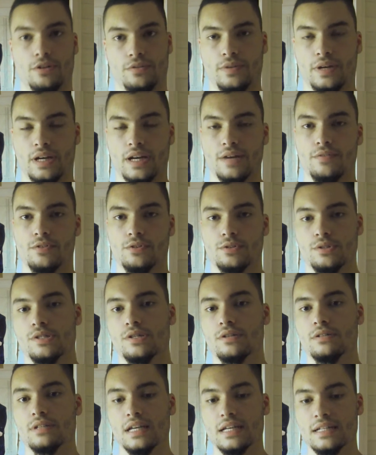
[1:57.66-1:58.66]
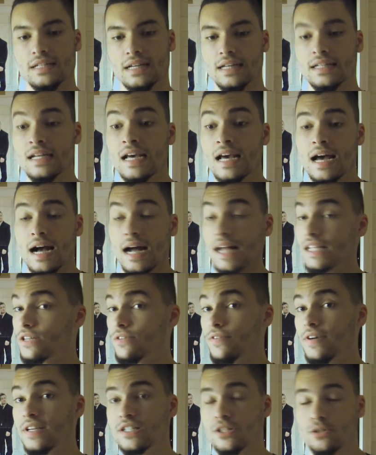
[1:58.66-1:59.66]
irgendwie revolutioniert hat.
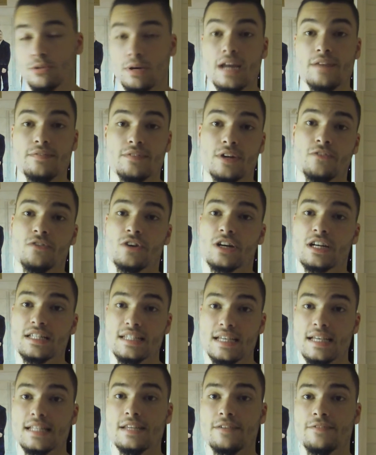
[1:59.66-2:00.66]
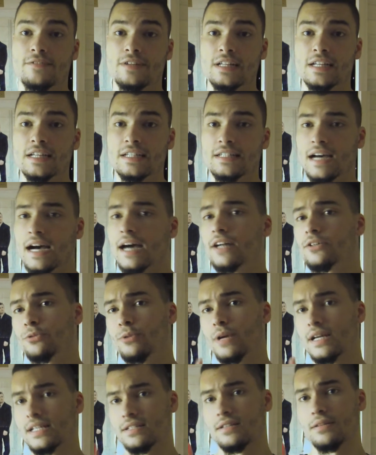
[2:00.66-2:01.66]
Also Wes Craven hat wirklich sehr, sehr viel getan.
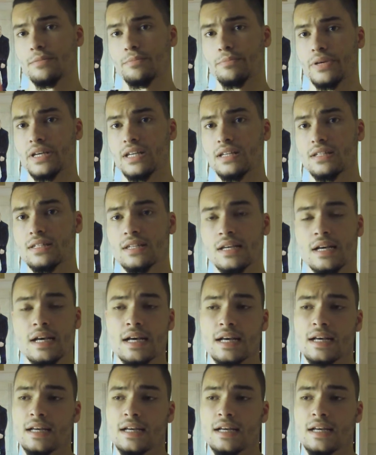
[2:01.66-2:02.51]
Rest in Peace